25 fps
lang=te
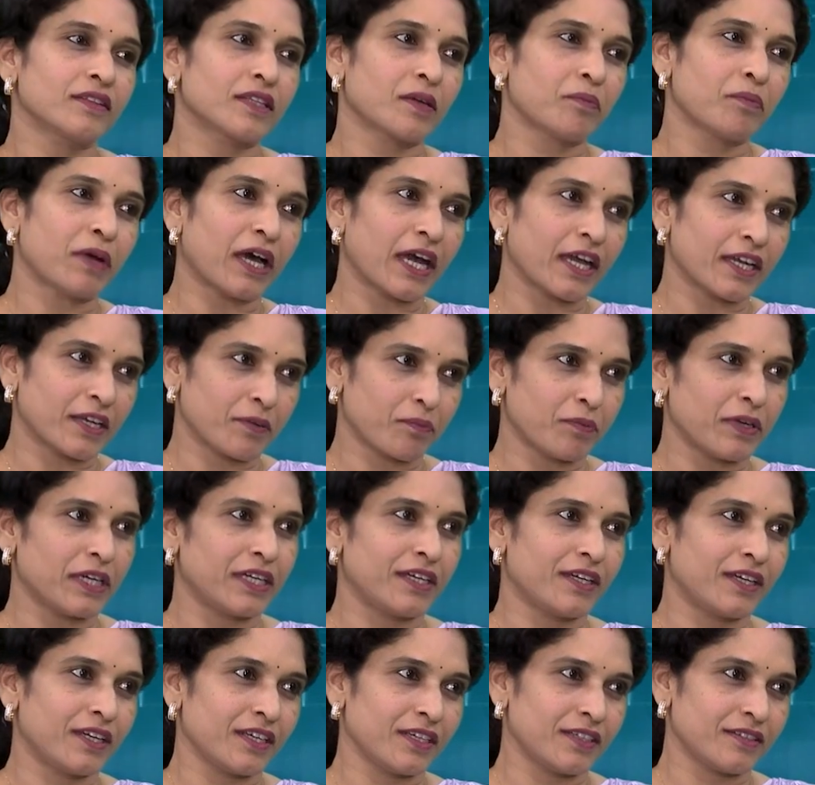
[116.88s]
అంతా బ్యాక్
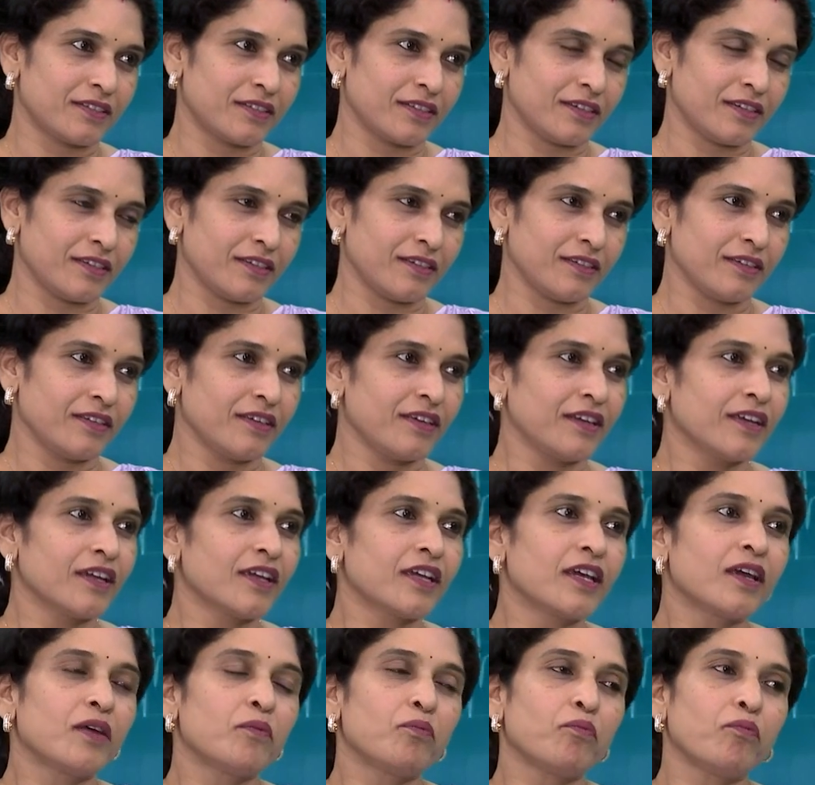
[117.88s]
పెట్టేసి
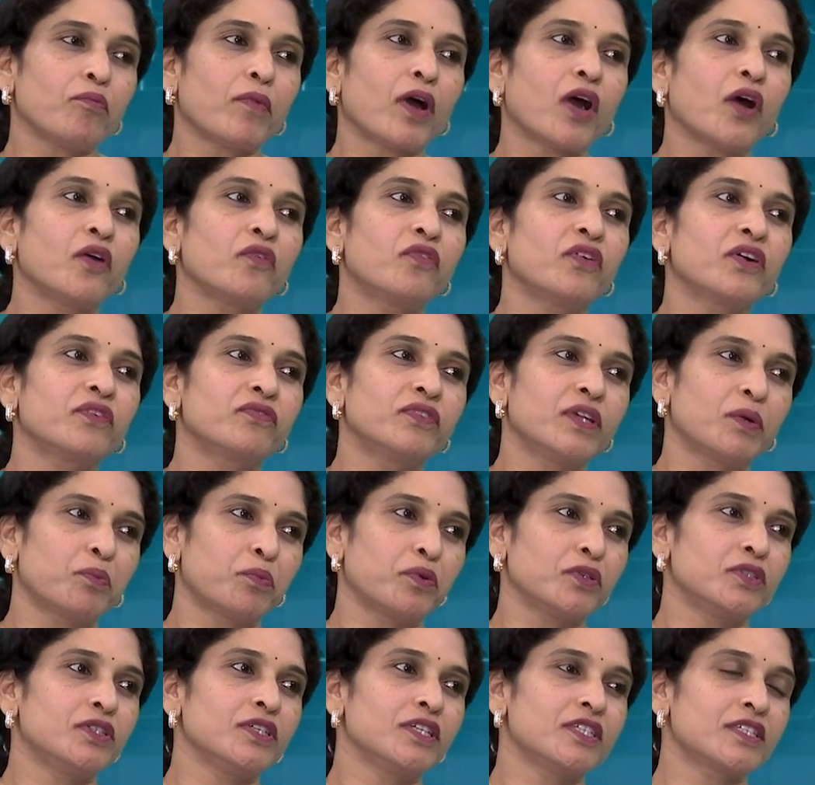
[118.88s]
ఆఫ్ ఆఫ్ ద
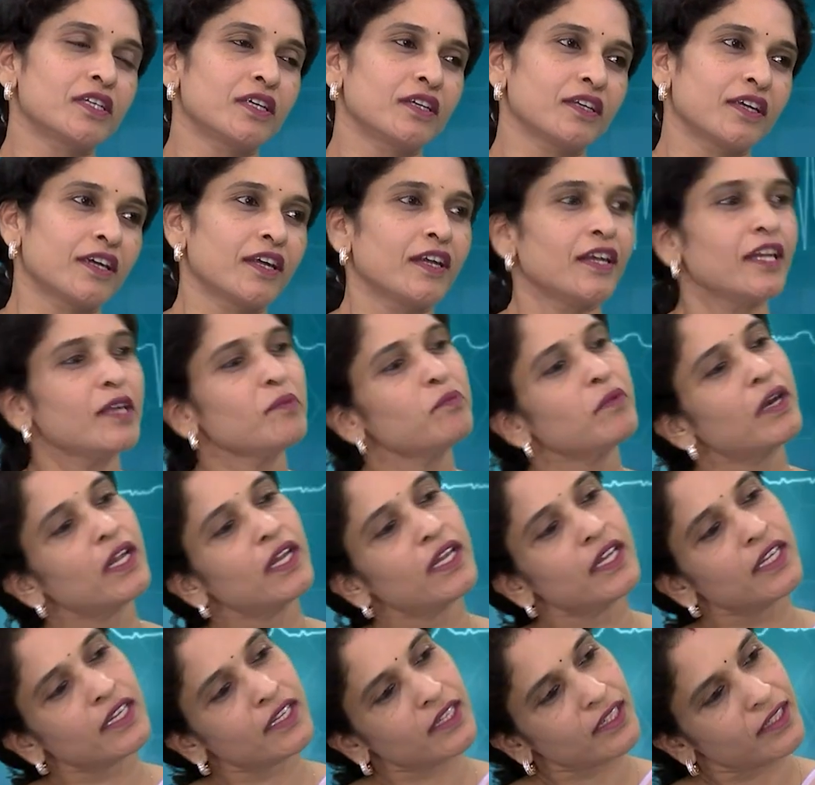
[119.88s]
పొజిషన్కి వెళ్ళి
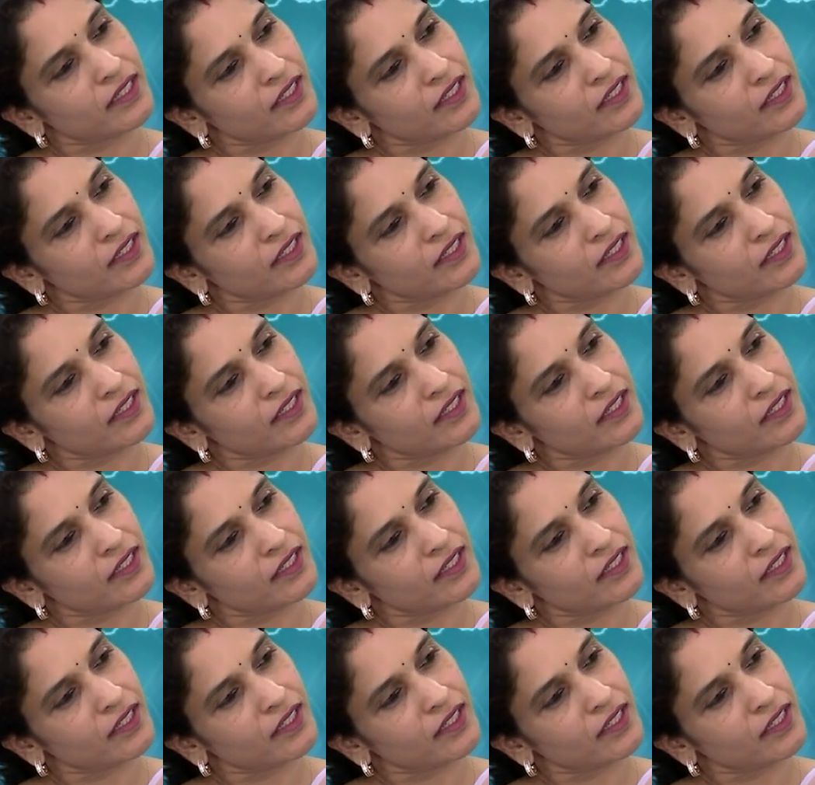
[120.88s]
మళ్ళీ